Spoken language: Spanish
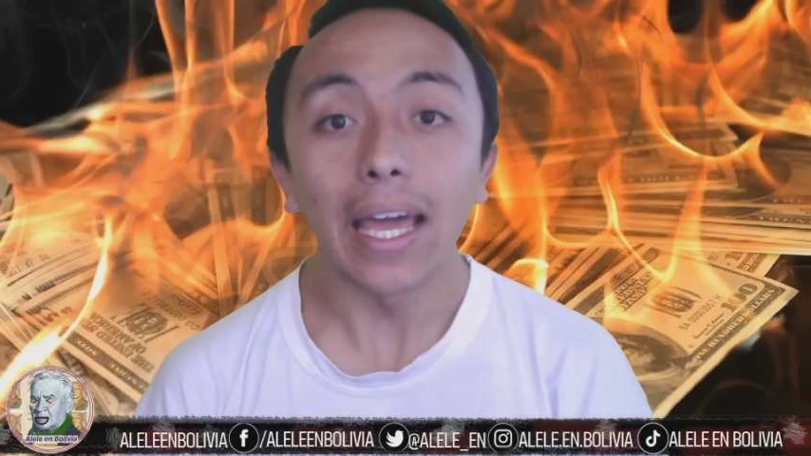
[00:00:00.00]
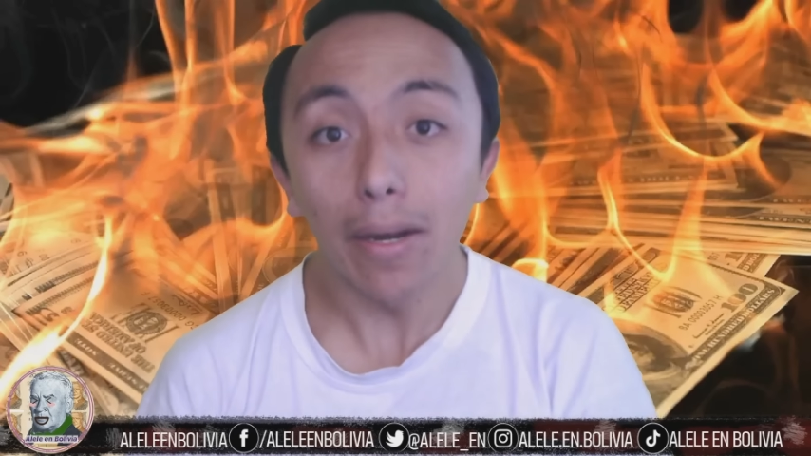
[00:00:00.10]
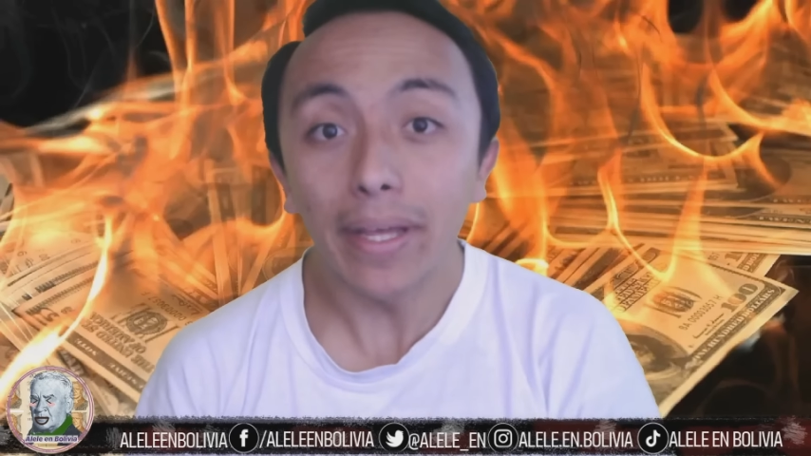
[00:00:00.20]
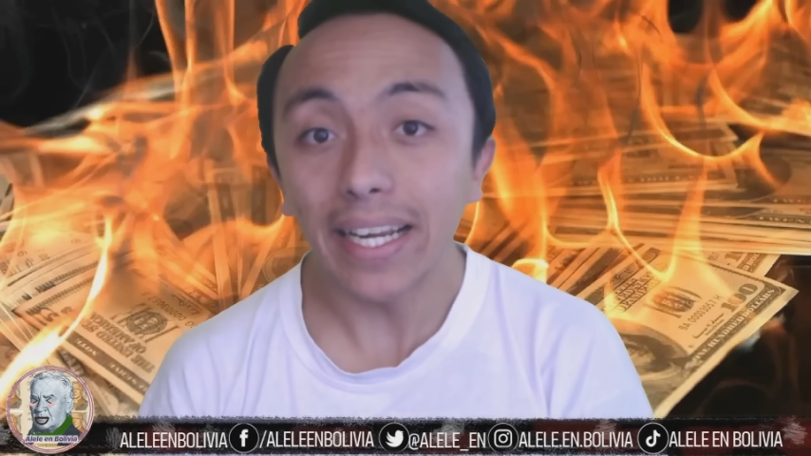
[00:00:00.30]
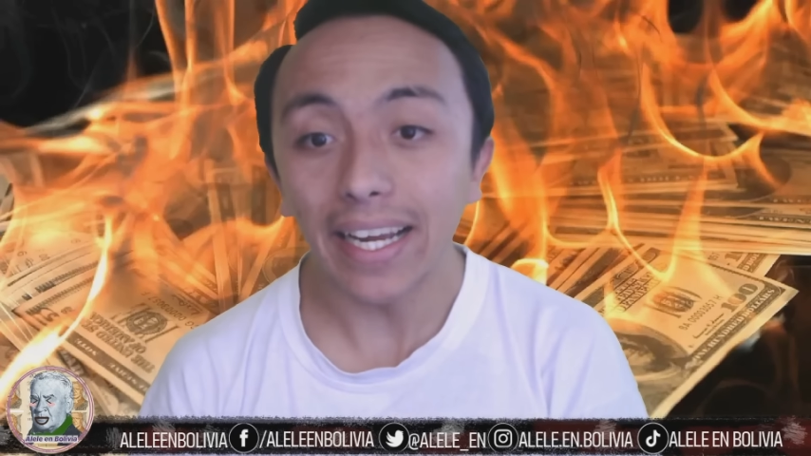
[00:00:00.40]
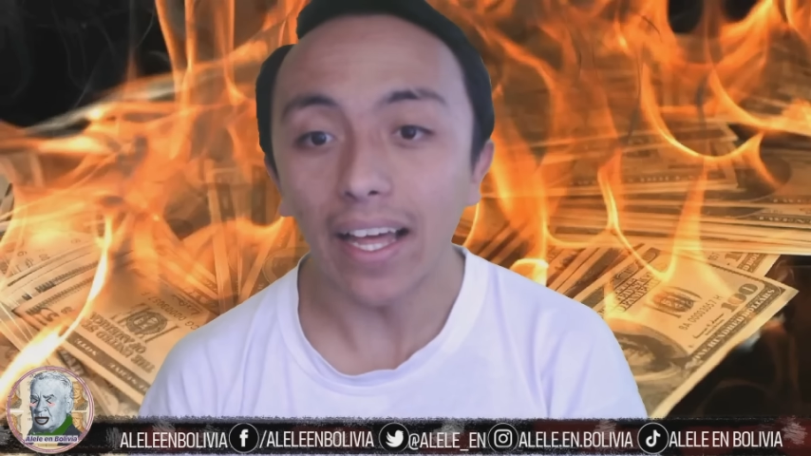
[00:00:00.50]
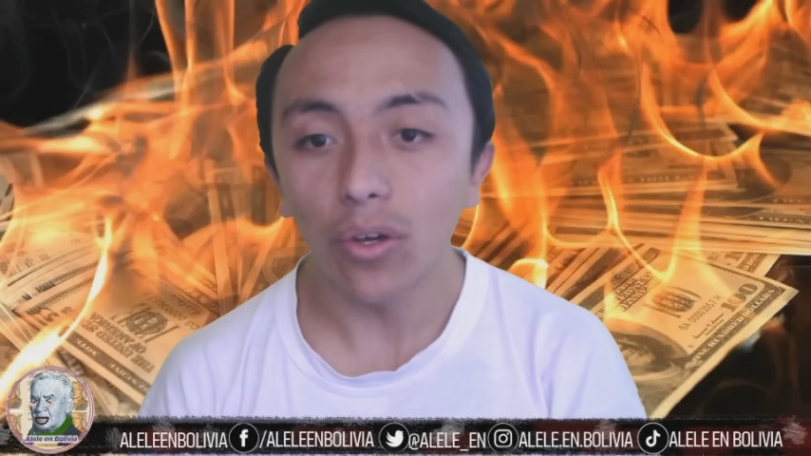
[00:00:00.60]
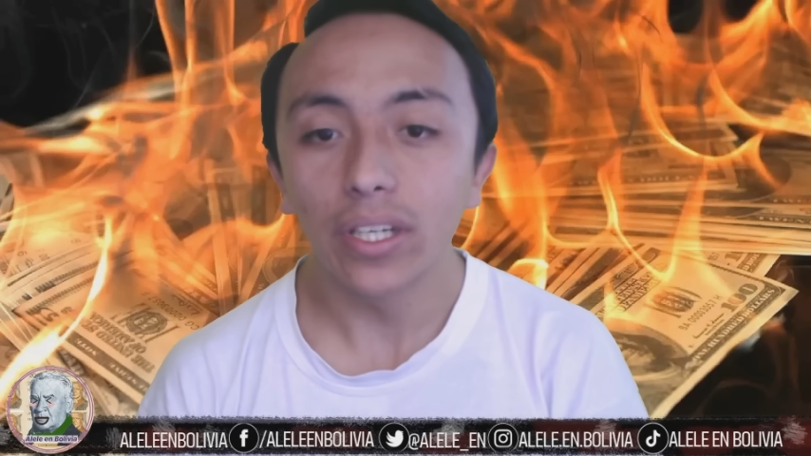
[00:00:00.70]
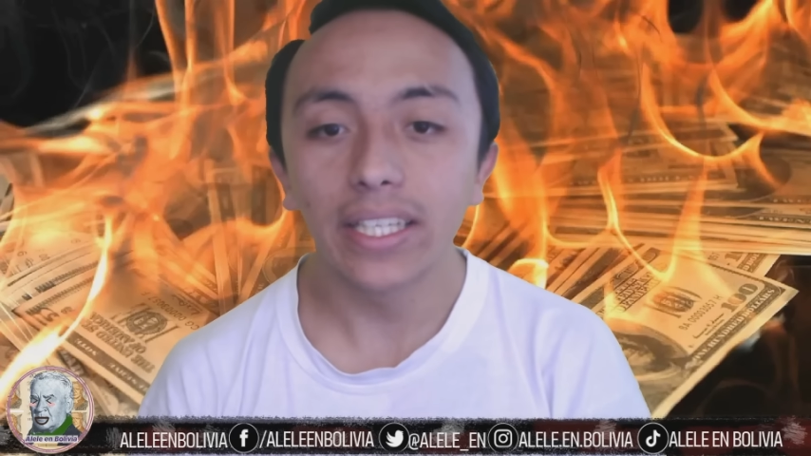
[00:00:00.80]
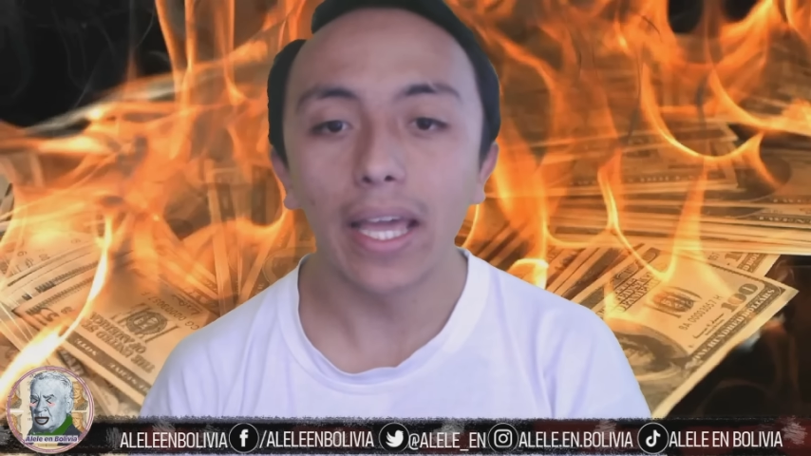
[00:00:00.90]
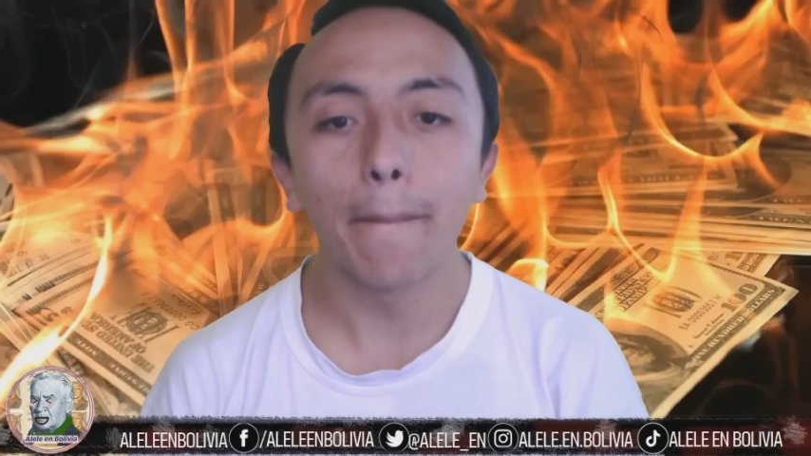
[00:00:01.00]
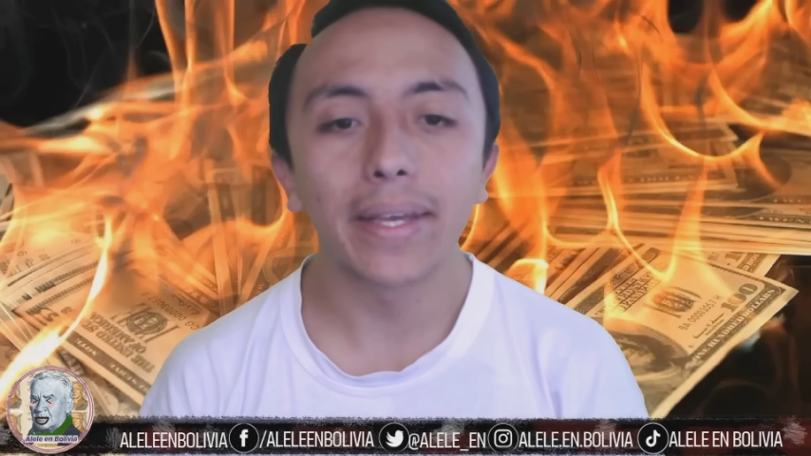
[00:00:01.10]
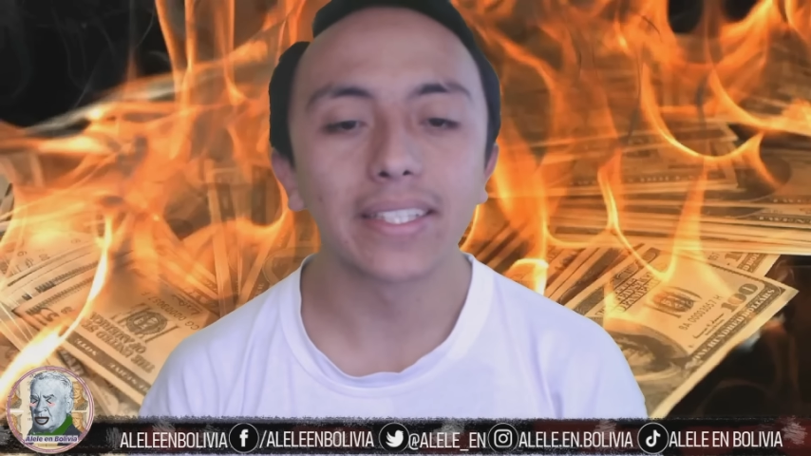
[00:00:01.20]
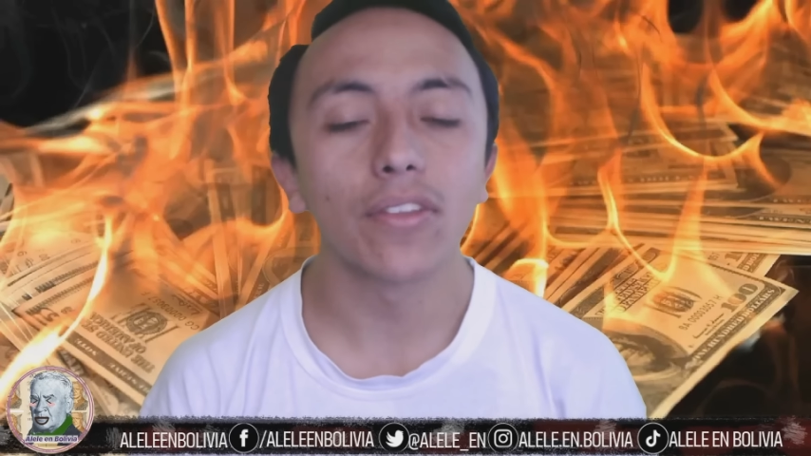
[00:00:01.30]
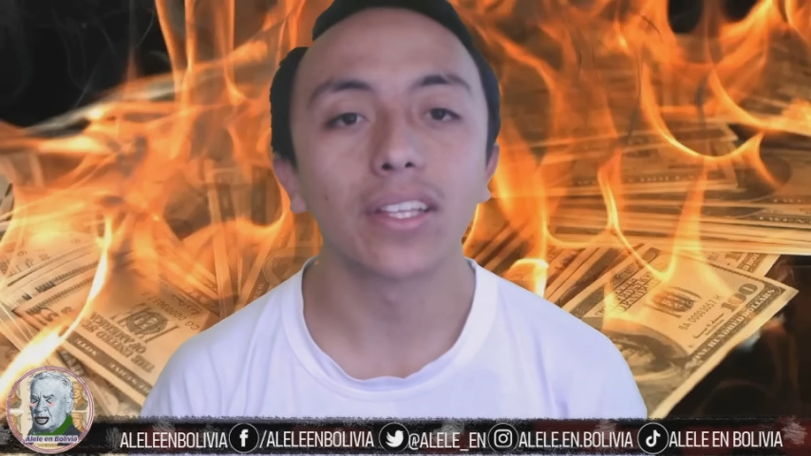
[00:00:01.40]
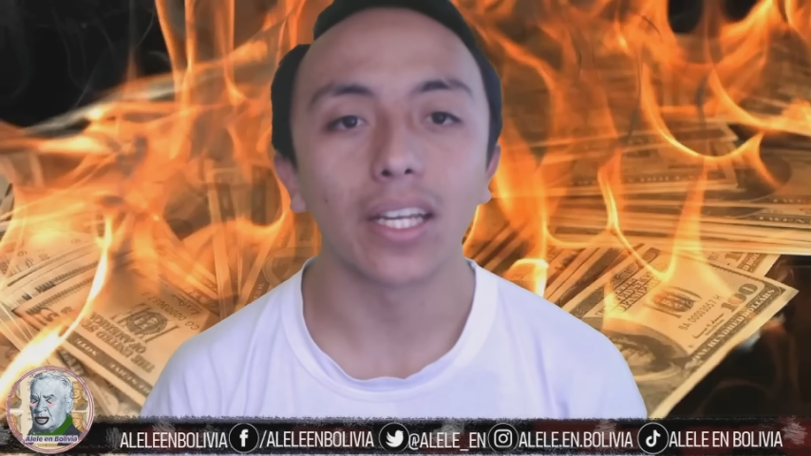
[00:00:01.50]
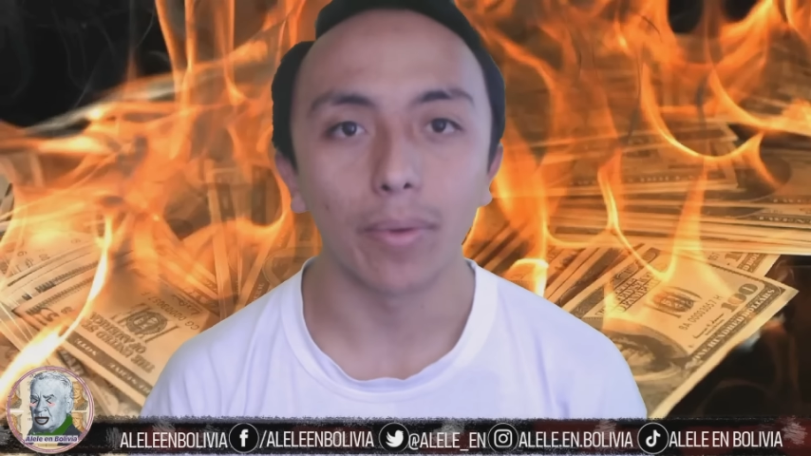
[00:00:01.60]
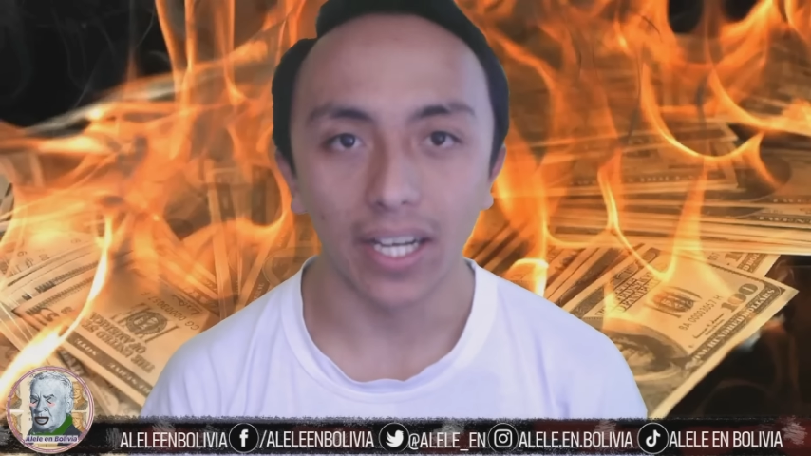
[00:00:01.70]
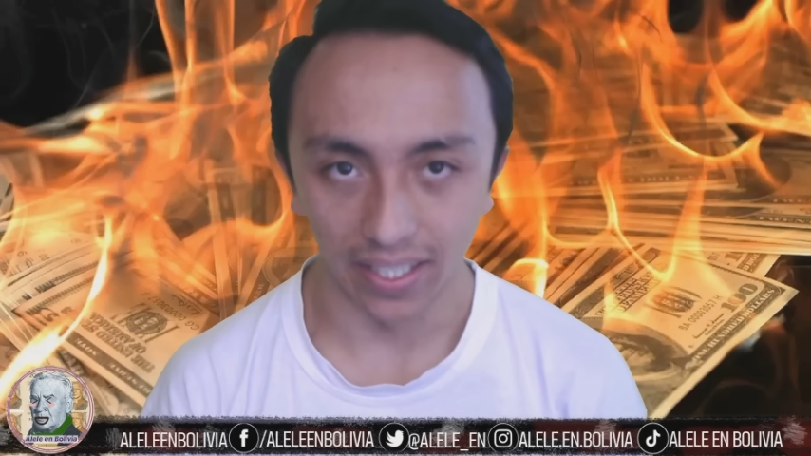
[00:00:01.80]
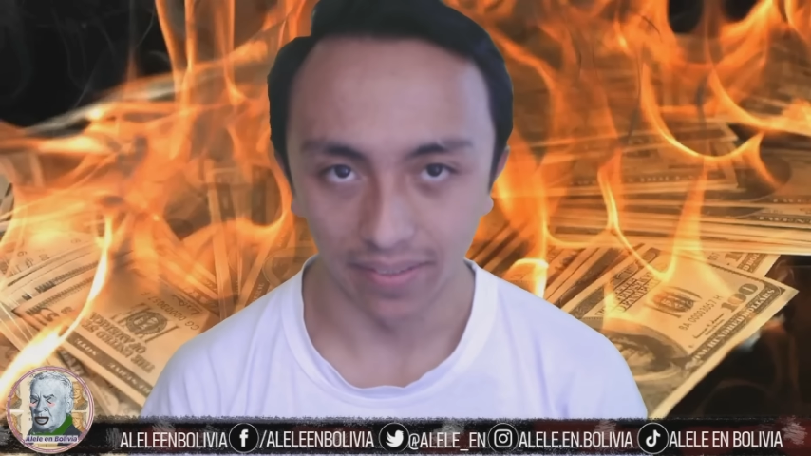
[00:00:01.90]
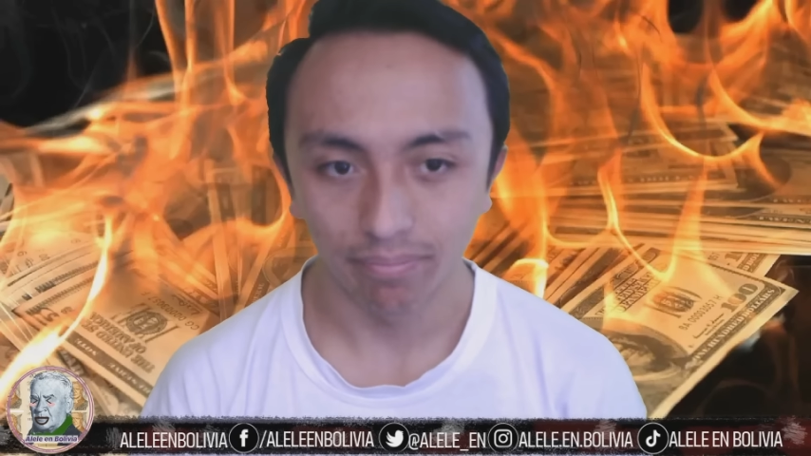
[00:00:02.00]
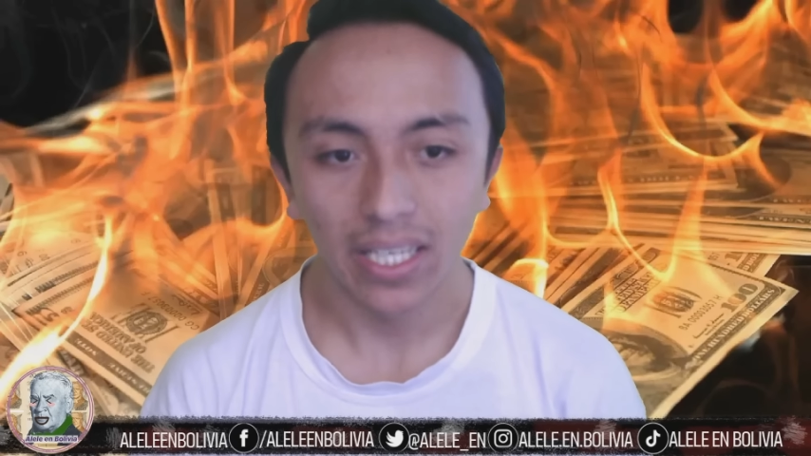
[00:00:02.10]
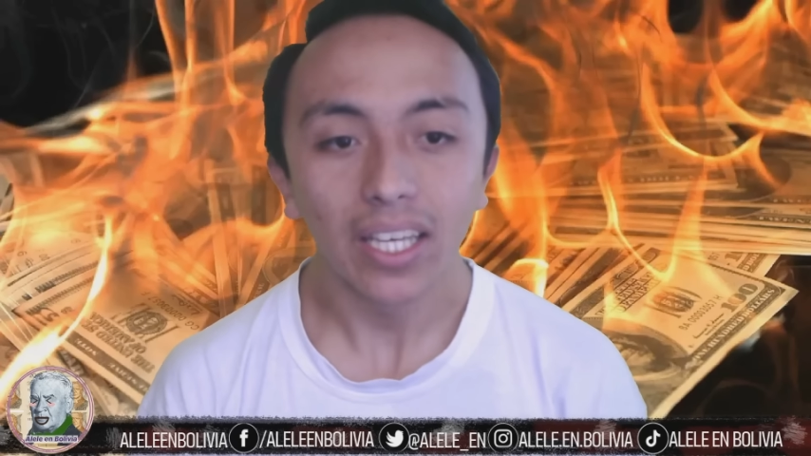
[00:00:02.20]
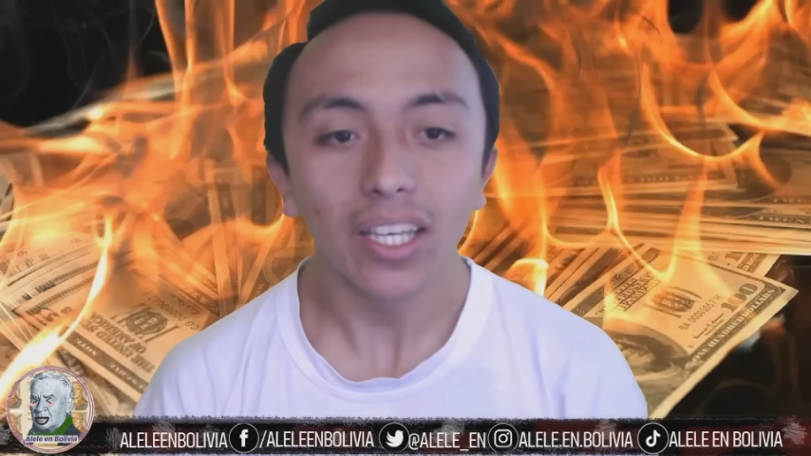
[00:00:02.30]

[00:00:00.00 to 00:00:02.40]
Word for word: el mercado ya ha empezado a trabajar.